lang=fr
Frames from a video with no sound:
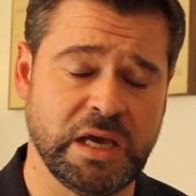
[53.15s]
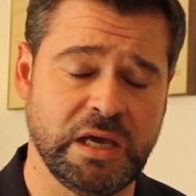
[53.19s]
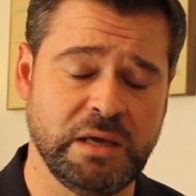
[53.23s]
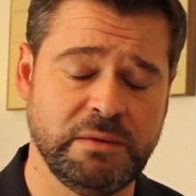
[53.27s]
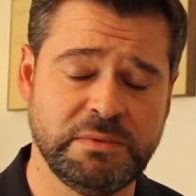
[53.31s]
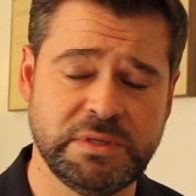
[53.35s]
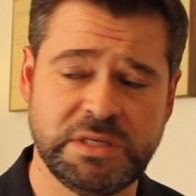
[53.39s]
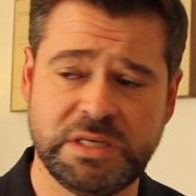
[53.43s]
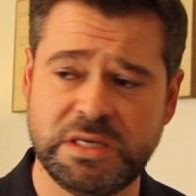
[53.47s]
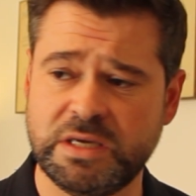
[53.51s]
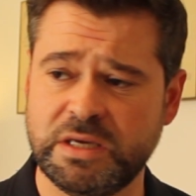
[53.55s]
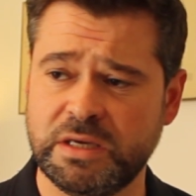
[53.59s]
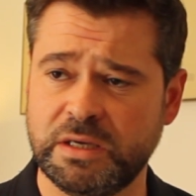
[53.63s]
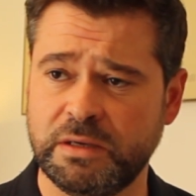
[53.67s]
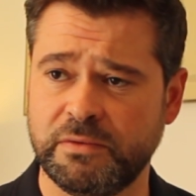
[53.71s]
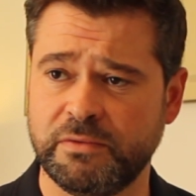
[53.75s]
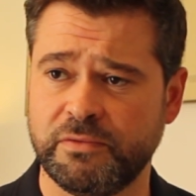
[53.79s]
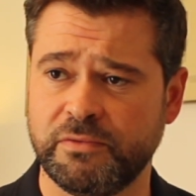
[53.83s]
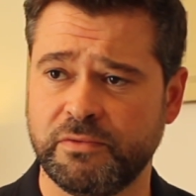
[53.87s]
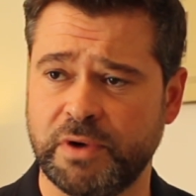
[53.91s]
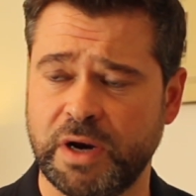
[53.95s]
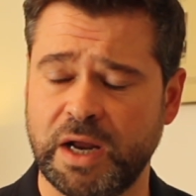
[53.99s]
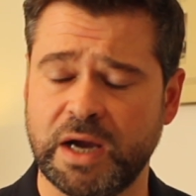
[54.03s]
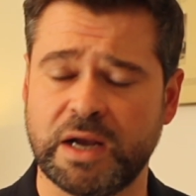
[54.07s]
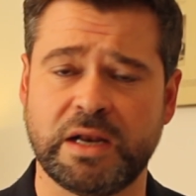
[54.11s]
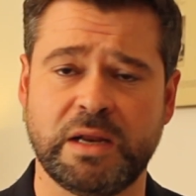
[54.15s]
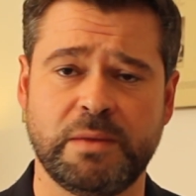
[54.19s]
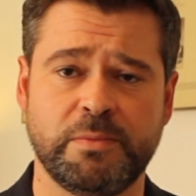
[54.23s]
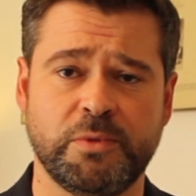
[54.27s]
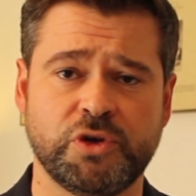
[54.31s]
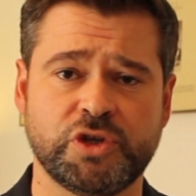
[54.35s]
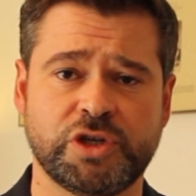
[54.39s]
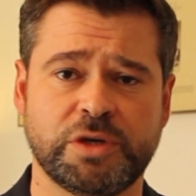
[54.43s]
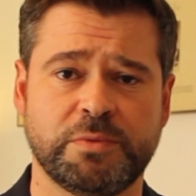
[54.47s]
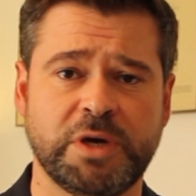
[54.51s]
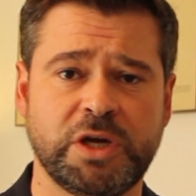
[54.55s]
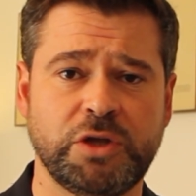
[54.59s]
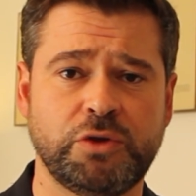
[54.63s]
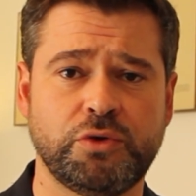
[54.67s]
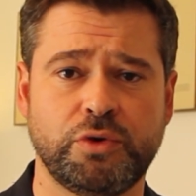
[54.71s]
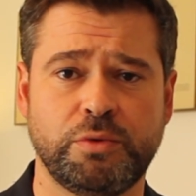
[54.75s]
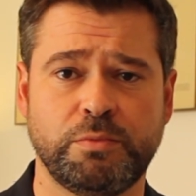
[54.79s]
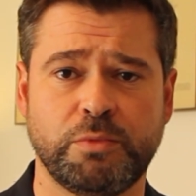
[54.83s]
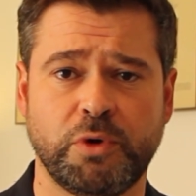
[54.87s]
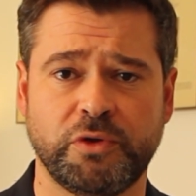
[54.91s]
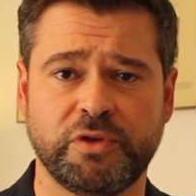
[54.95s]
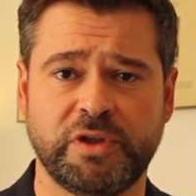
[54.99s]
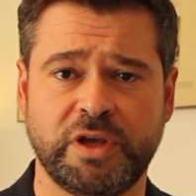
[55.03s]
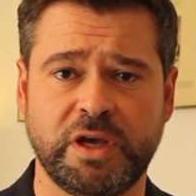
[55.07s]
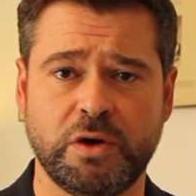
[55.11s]
Et il me dit, voilà Clément, j'aimerais te
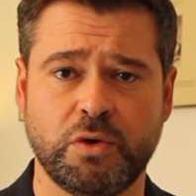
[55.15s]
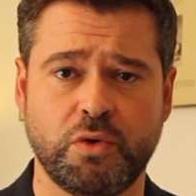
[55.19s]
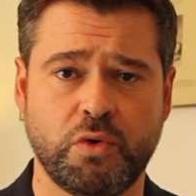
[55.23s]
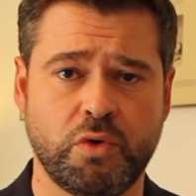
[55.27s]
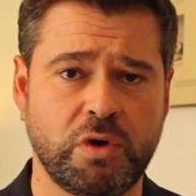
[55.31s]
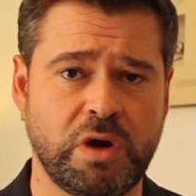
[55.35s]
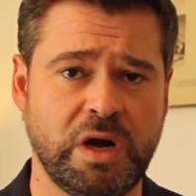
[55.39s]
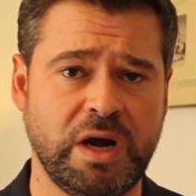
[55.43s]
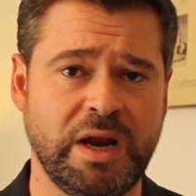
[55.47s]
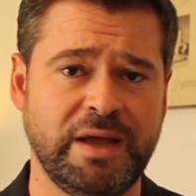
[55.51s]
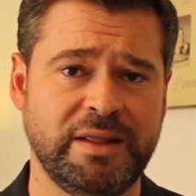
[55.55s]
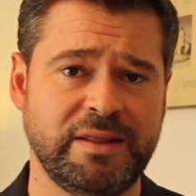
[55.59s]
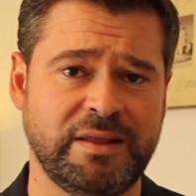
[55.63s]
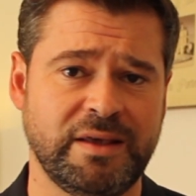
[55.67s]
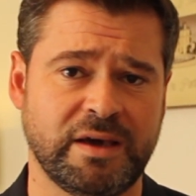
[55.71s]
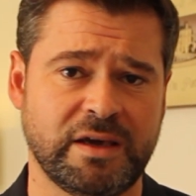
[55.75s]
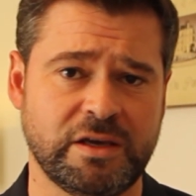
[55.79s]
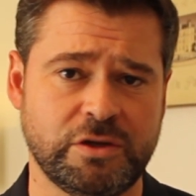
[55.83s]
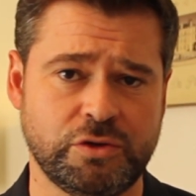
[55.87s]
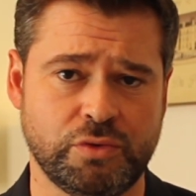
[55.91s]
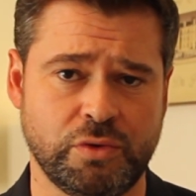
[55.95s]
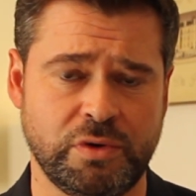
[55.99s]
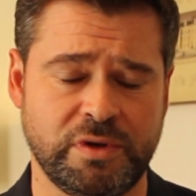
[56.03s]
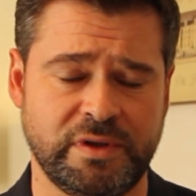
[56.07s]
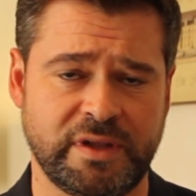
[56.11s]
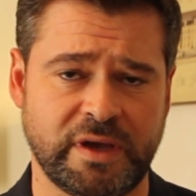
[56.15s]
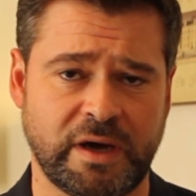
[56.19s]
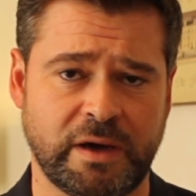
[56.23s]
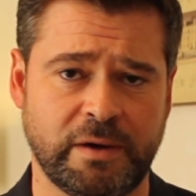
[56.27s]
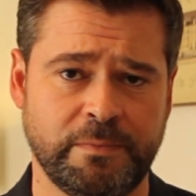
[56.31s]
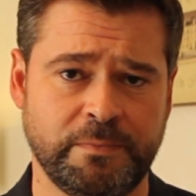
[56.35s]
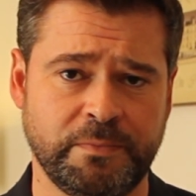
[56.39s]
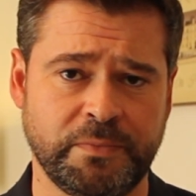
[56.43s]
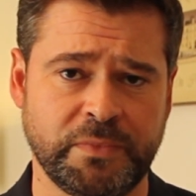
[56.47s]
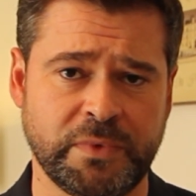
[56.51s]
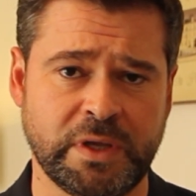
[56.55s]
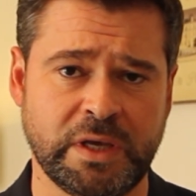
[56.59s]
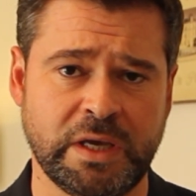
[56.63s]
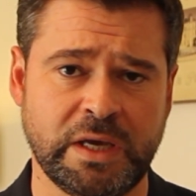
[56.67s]
demander, au-delà des résultats,